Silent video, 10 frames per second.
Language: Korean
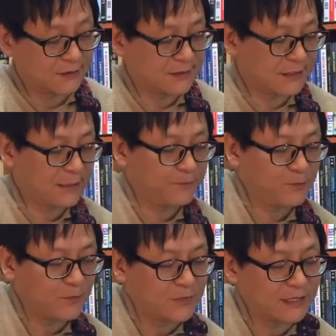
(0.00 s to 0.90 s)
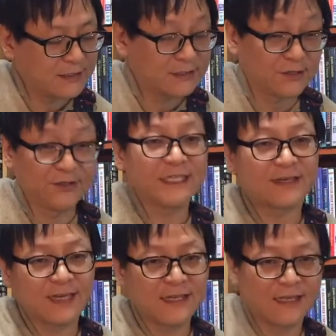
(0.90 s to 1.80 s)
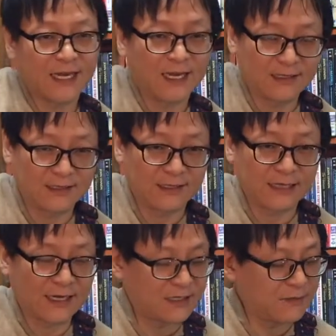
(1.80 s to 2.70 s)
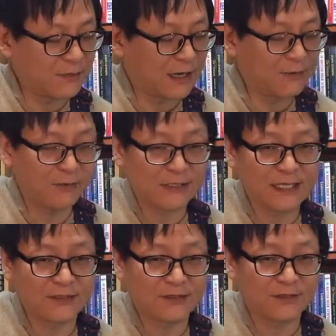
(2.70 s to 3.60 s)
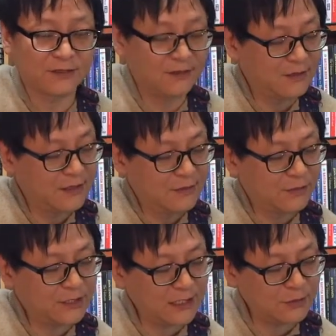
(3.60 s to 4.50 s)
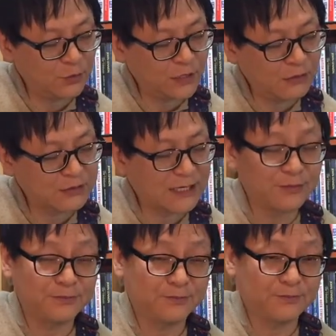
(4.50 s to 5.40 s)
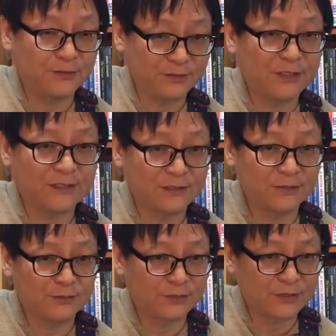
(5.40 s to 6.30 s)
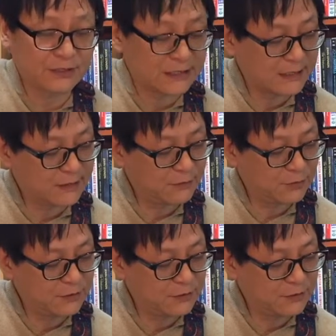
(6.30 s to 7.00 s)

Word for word: 그러니까 저는 이렇게 한다. 네, 나름의 방법을 찾아서 뭐 새끼 손가락으로 잡을 수 있으신 분들은 예, 뭐